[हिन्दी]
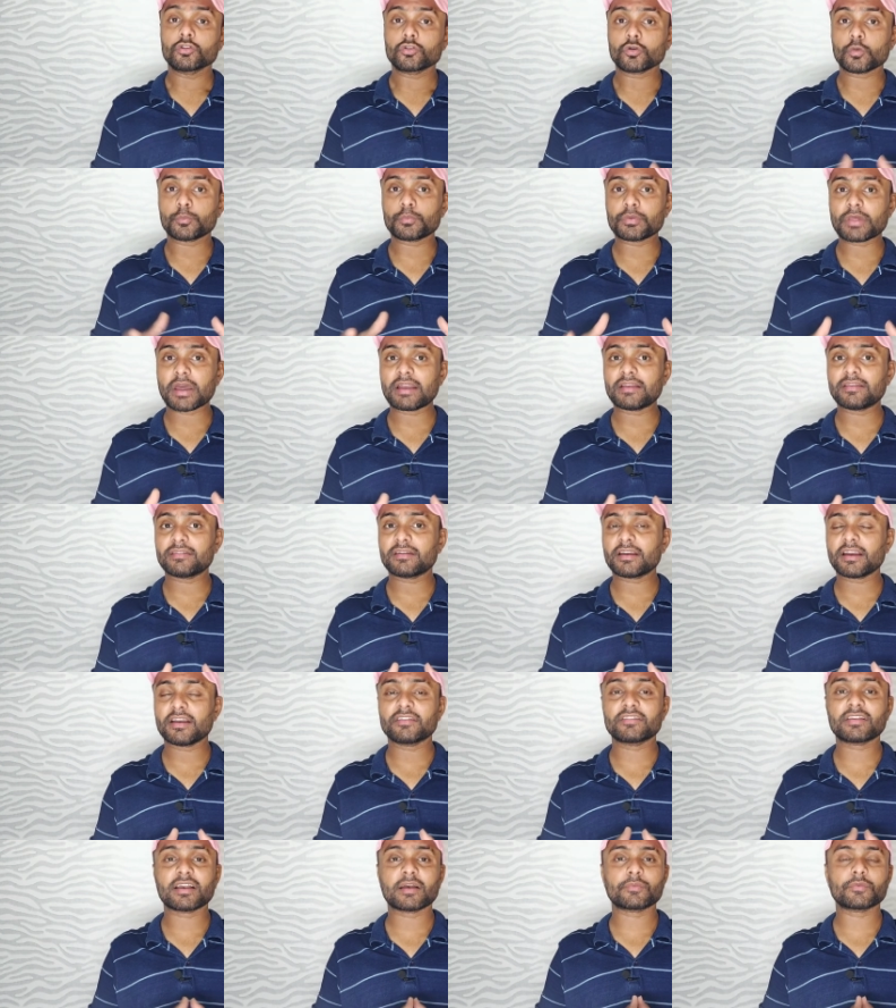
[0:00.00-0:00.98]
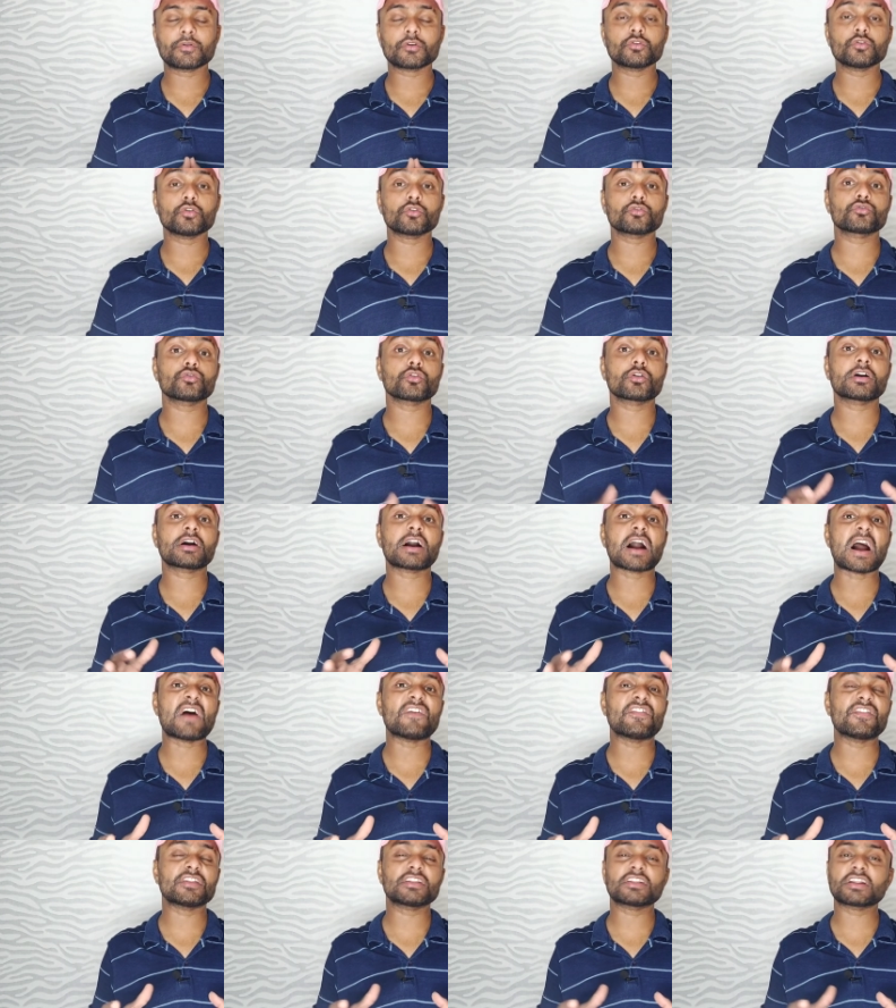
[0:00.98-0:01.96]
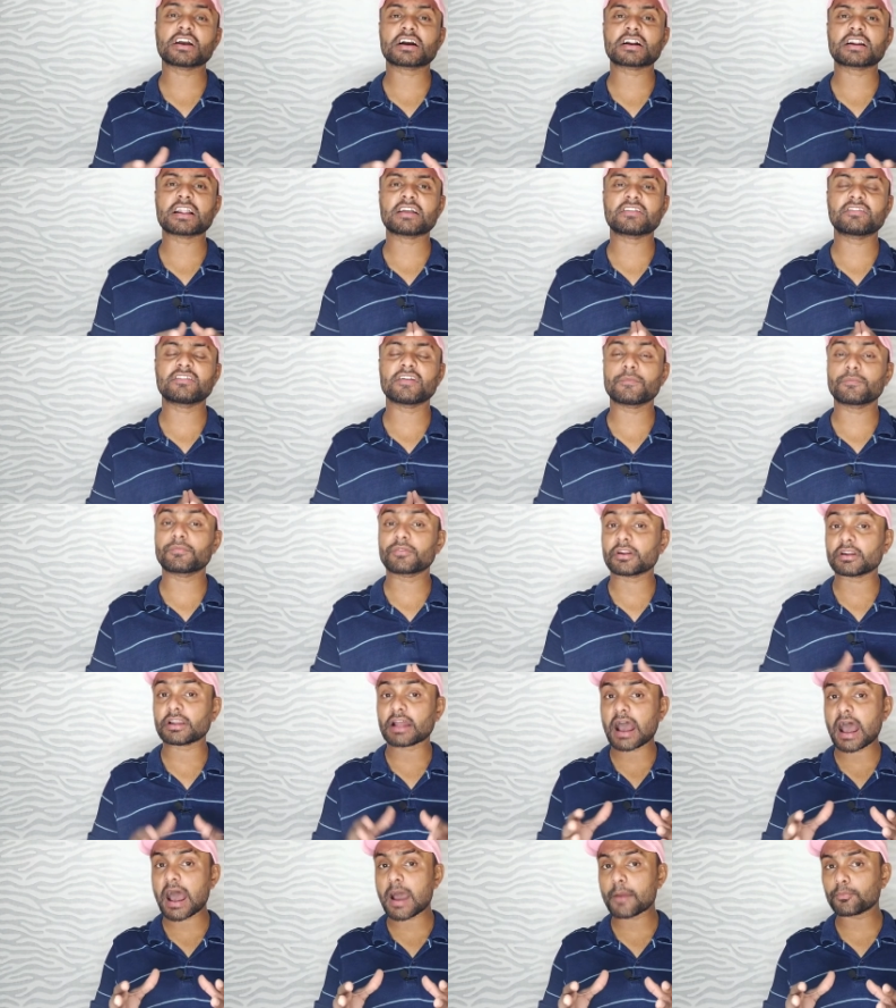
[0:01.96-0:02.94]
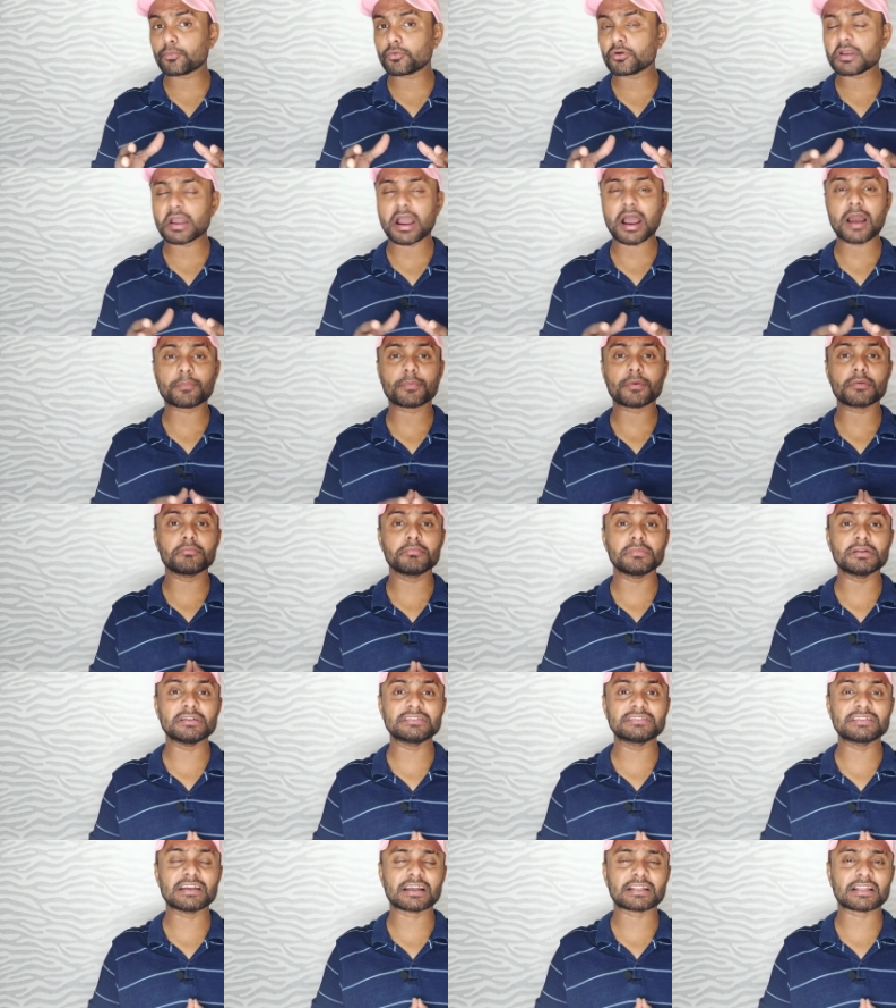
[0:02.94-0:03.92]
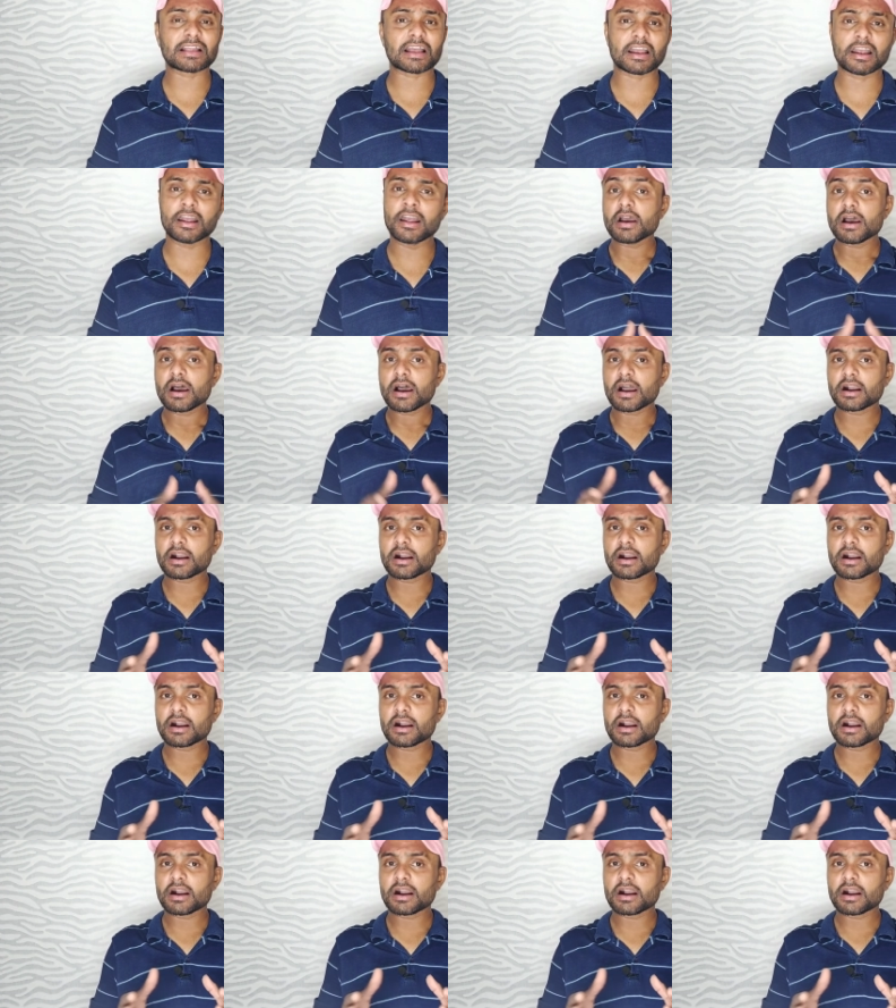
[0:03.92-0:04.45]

तो प्राइस के हिसाब से दोस्तों काफ़ी तगड़ा चिपसेट आपको यहाँ पर मिल जाता है